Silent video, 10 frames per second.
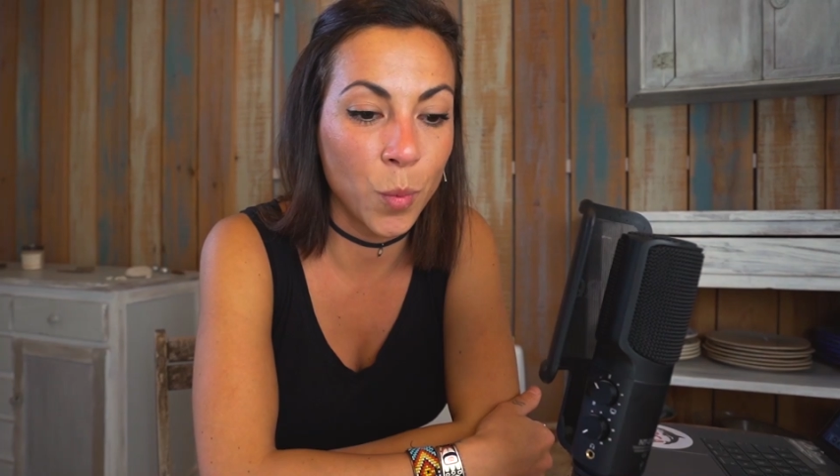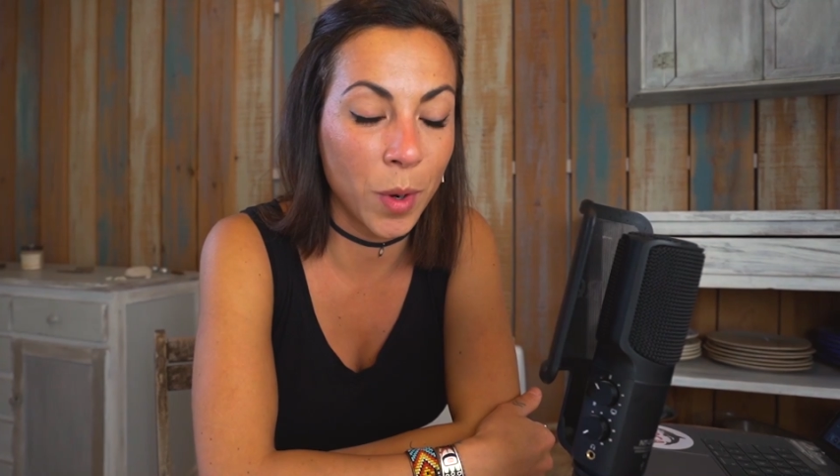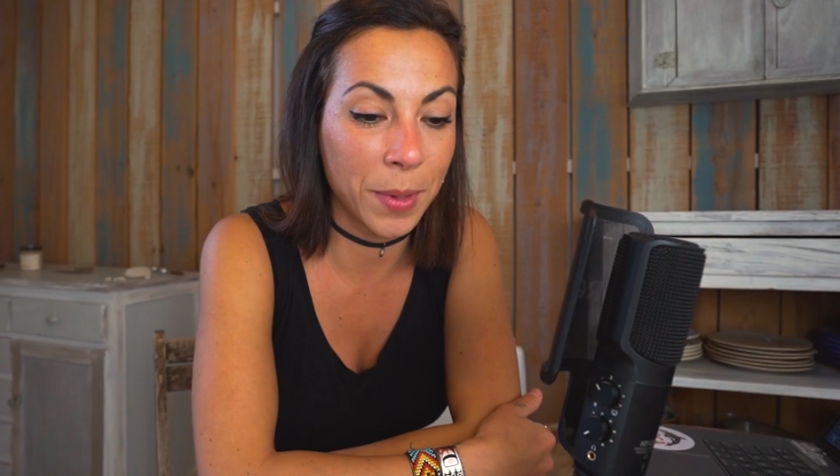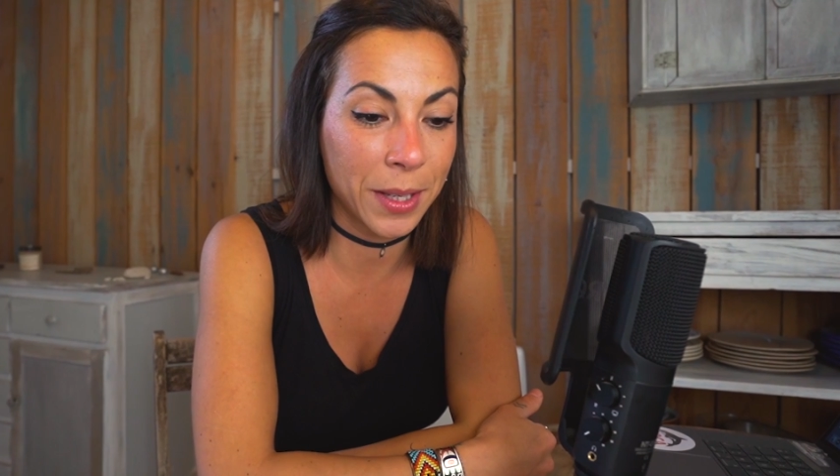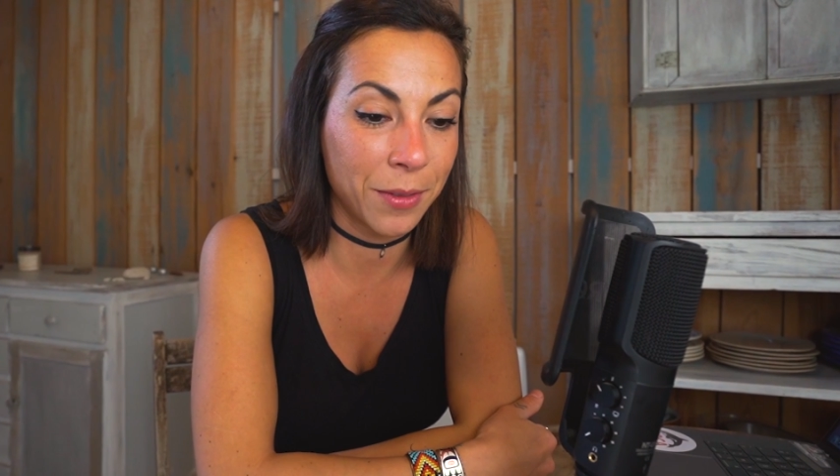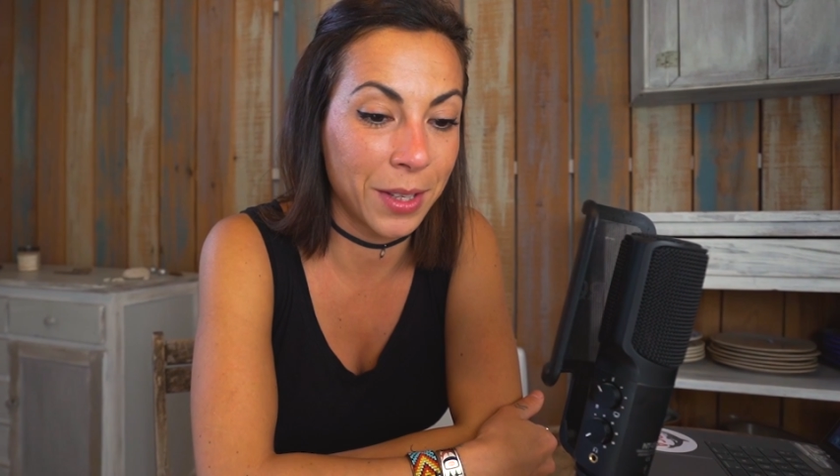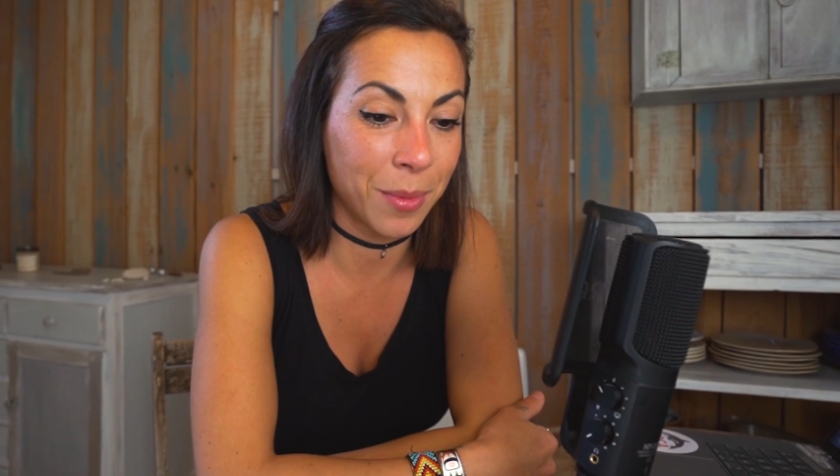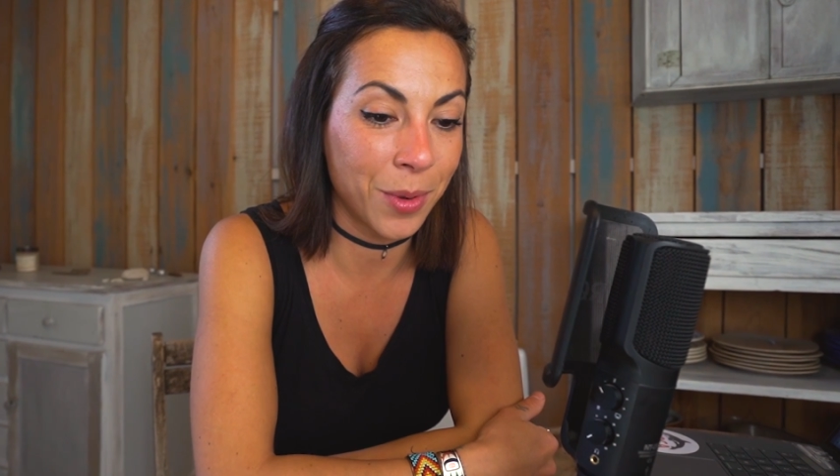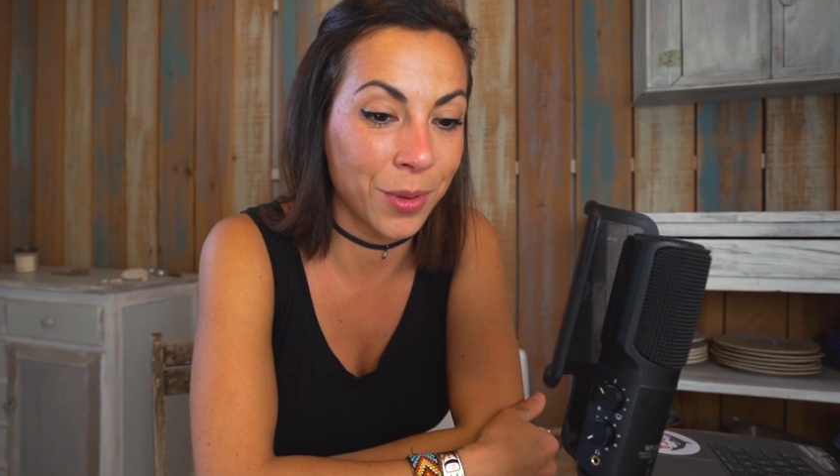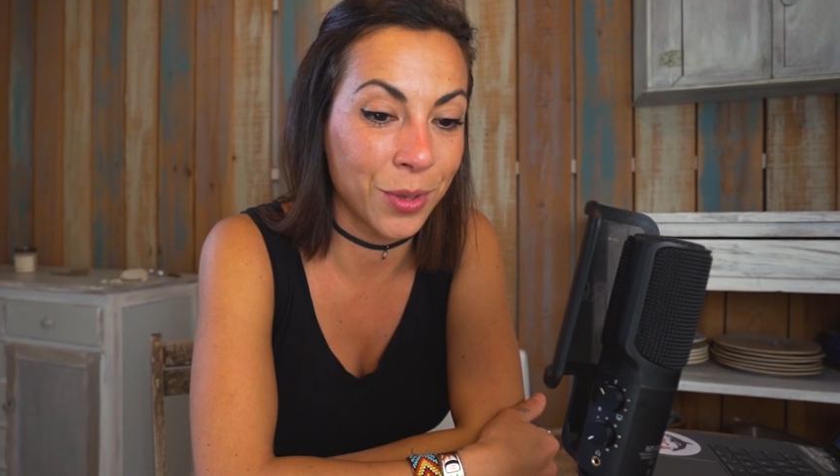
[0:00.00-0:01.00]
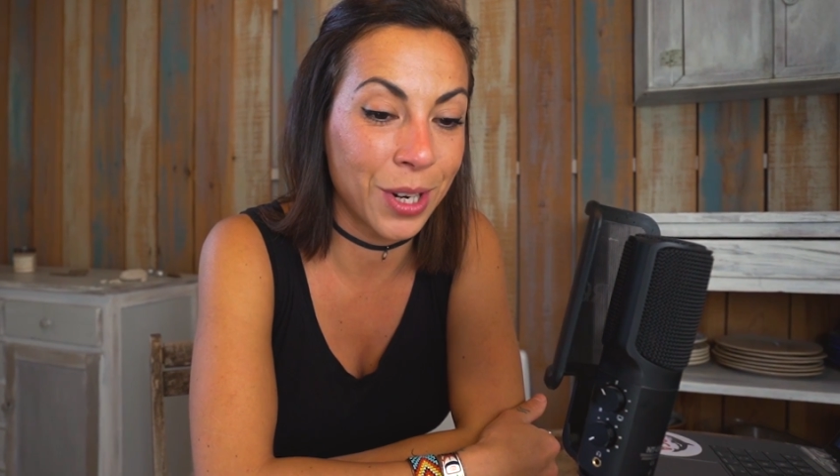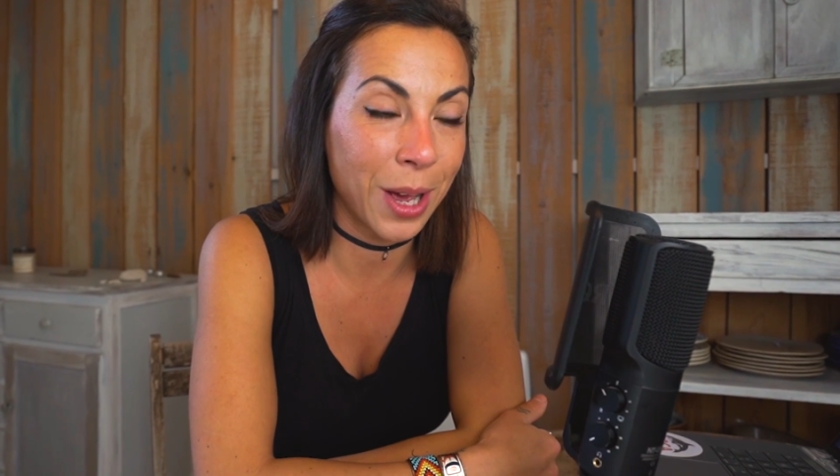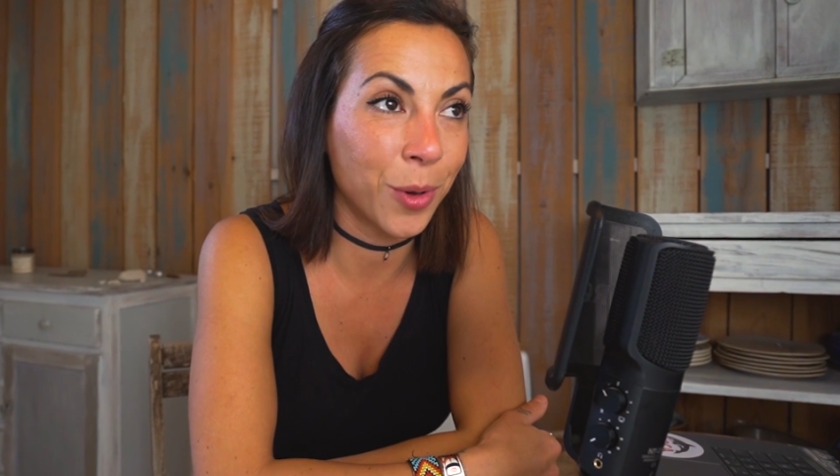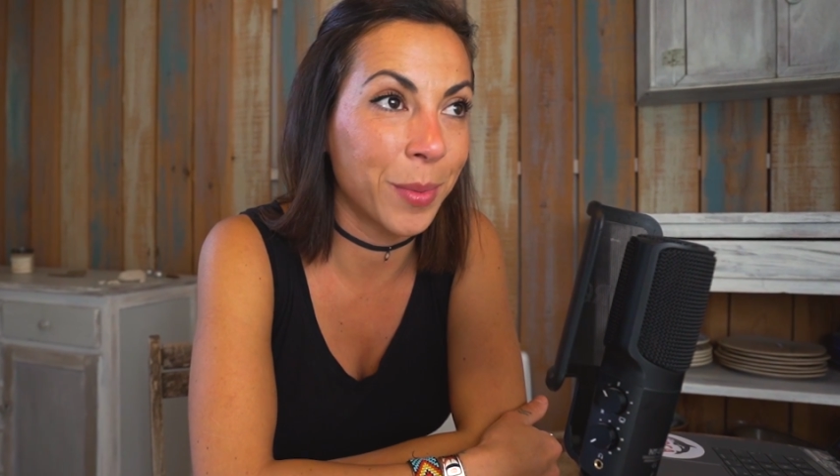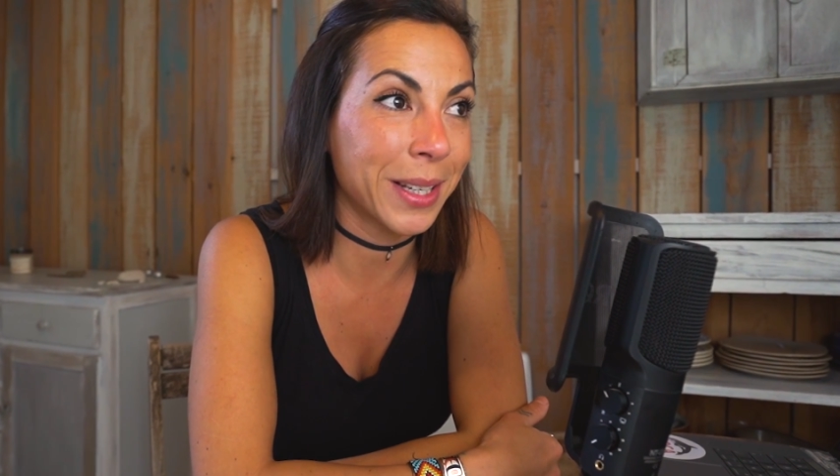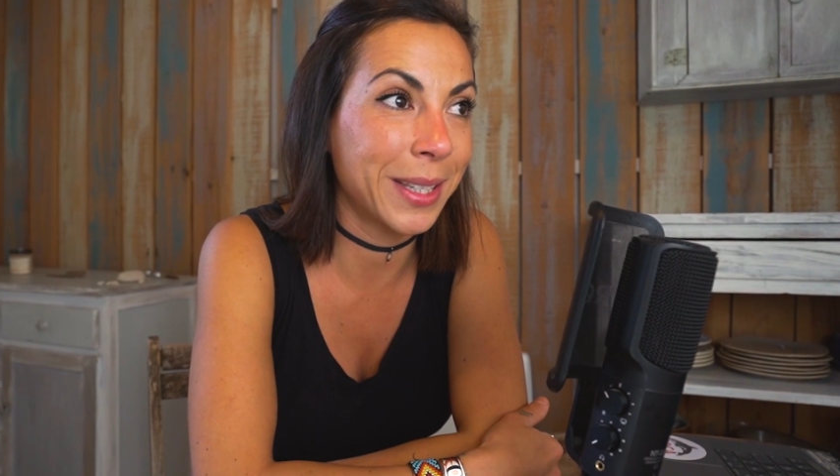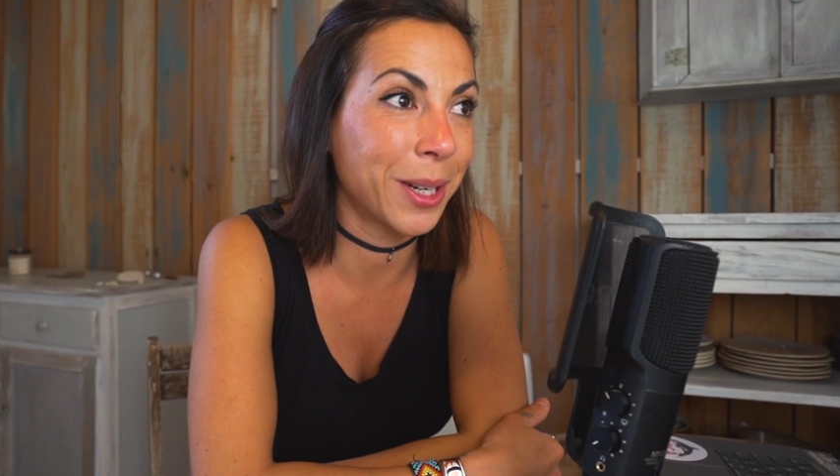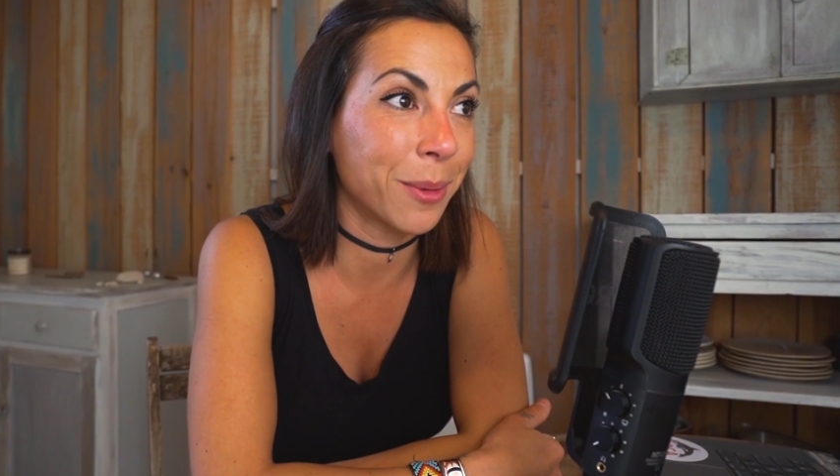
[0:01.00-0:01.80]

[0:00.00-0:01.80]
Moi bien évidemment euh, je la remercie